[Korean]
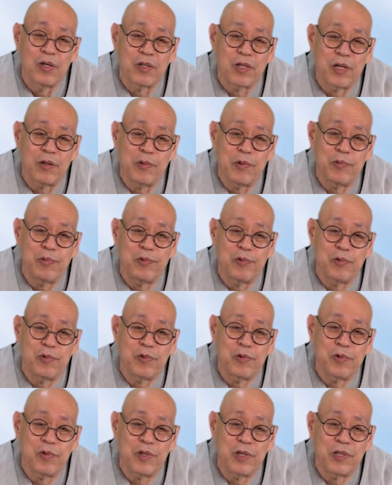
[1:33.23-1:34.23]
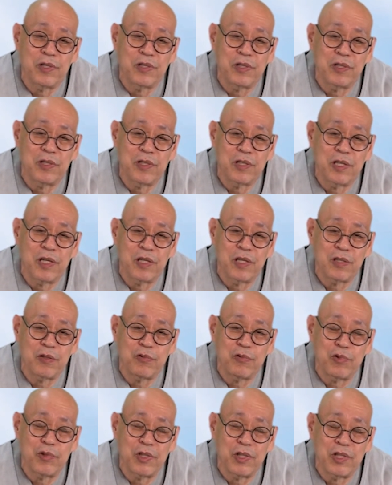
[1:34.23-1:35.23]
다음에 불교에 저희가
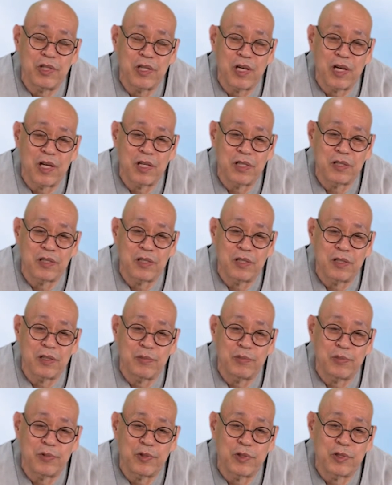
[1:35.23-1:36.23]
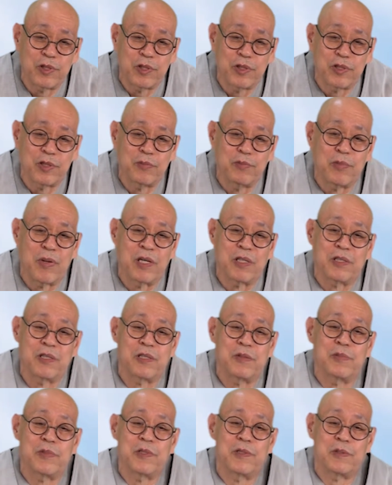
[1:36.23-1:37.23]
귀해서 부처님
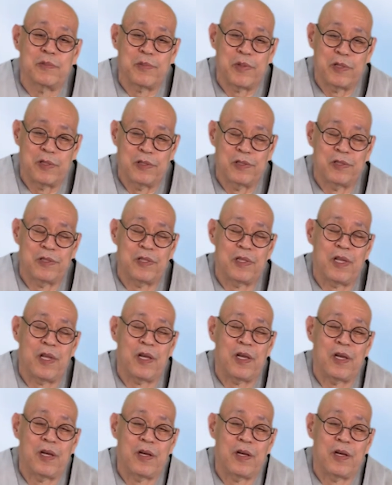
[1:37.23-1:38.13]
말씀을 들을 때